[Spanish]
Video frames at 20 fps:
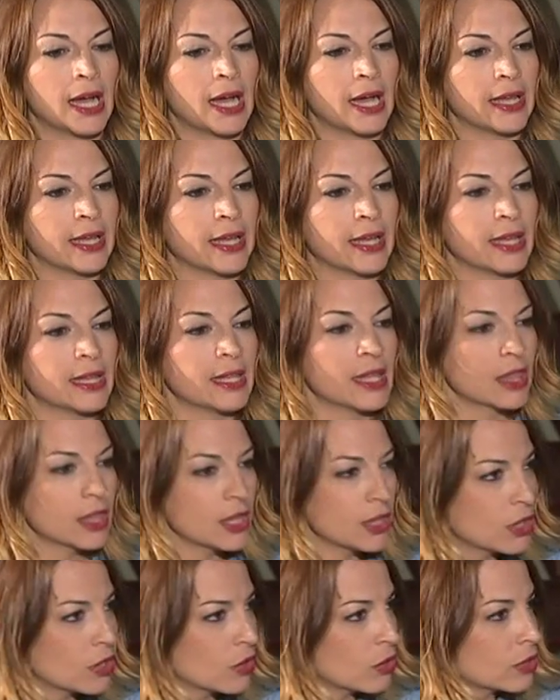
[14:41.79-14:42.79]
eh,
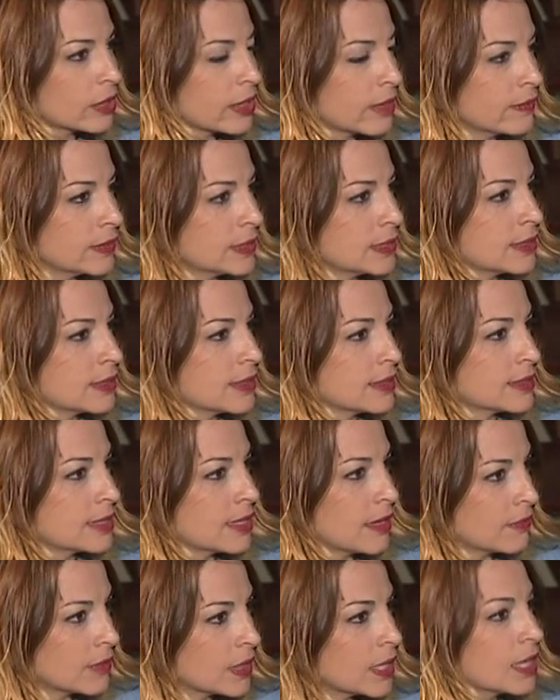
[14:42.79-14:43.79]
decidió que el 23 de
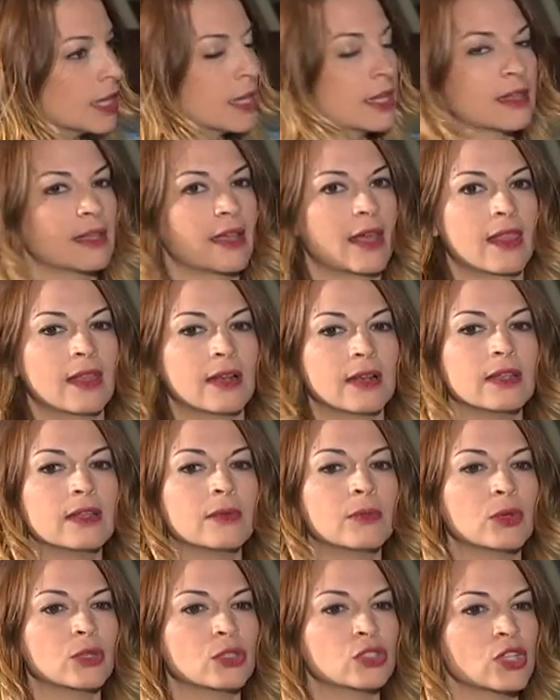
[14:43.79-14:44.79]
abril, el Día del Libro,